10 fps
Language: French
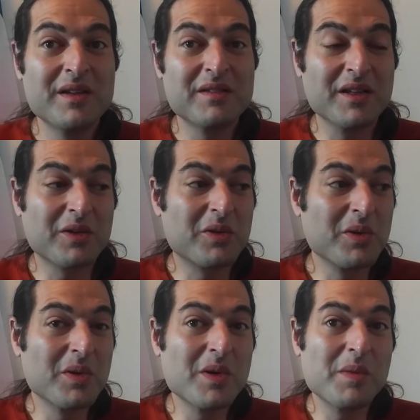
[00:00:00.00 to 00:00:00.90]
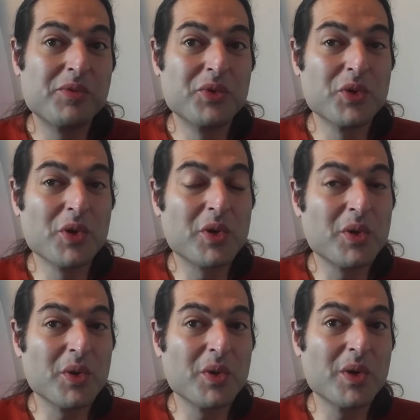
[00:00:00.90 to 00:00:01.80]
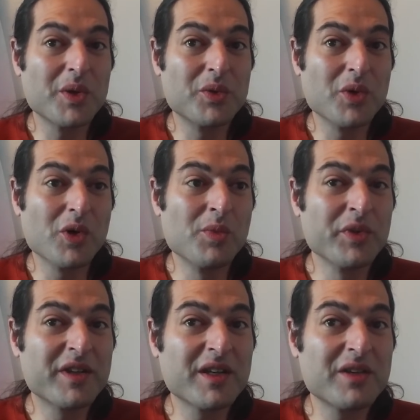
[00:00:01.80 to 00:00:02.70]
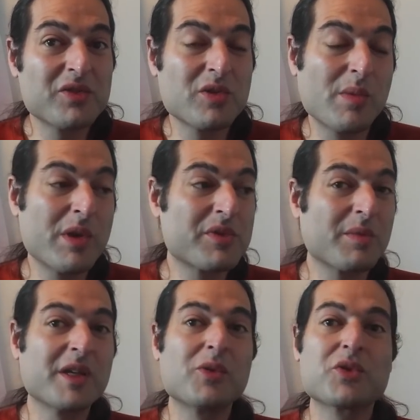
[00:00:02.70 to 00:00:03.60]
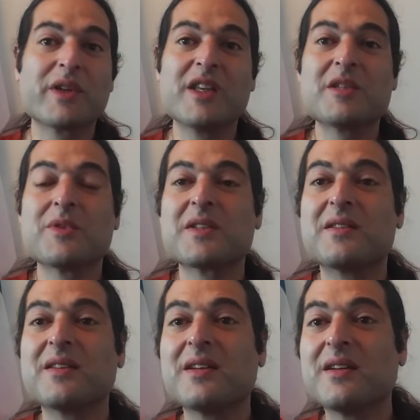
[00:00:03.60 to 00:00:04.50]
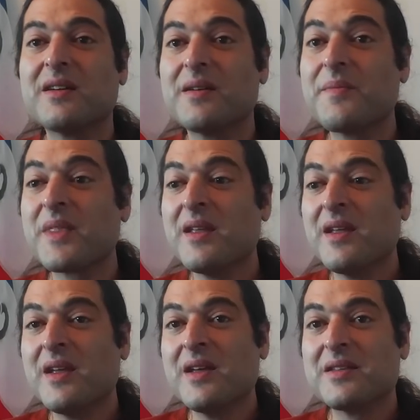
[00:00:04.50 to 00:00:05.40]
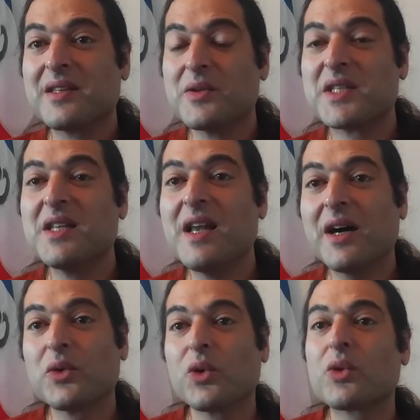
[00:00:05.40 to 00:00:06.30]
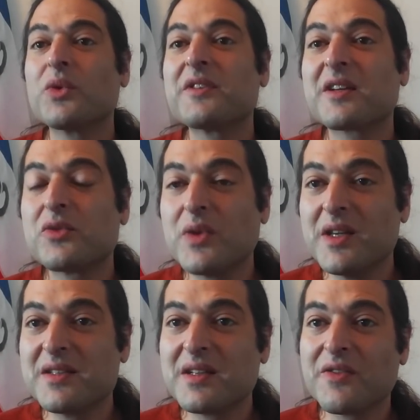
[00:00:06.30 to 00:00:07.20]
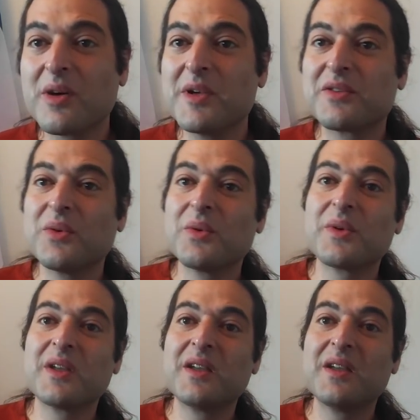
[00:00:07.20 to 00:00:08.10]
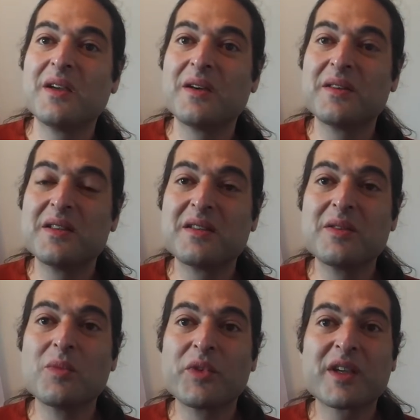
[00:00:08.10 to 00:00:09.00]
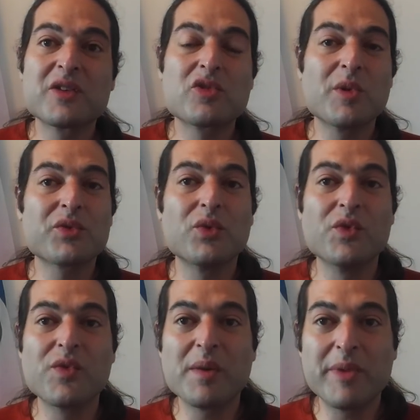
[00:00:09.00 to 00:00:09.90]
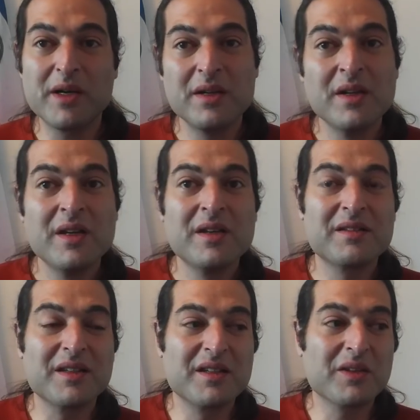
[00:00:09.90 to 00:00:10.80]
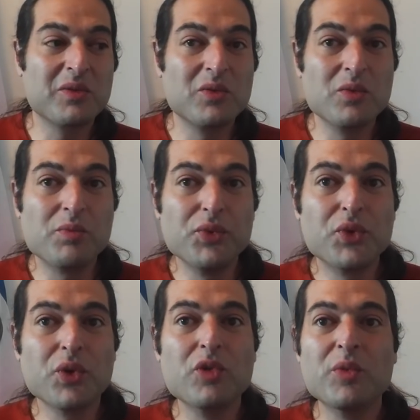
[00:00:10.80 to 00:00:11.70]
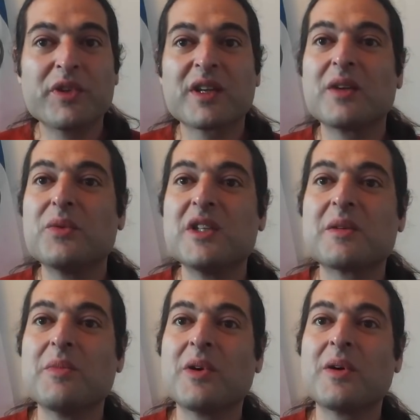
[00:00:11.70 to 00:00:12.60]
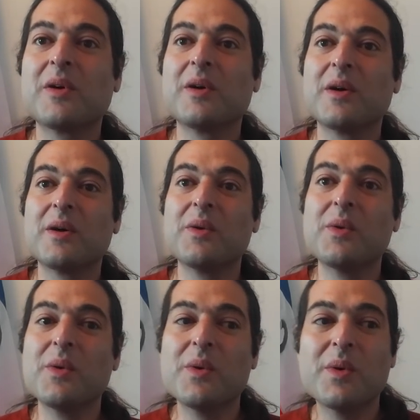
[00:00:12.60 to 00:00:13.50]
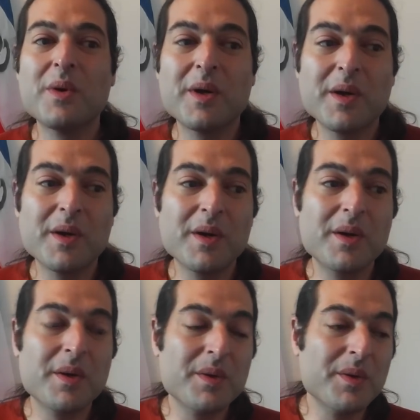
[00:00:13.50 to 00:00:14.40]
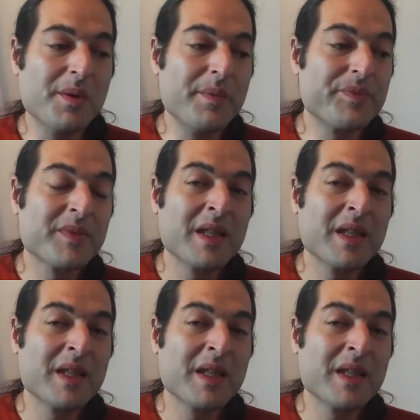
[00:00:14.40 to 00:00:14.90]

C'est-à-dire que plutôt que de remontrer, justement, moi il me semblait que le journalisme c'était c'était aussi l'art de recontextualiser l'information et euh, d'essayer de montrer justement ce qu'on ne voit pas. C'est-à-dire, plutôt que de montrer uniquement euh, le... Euh, le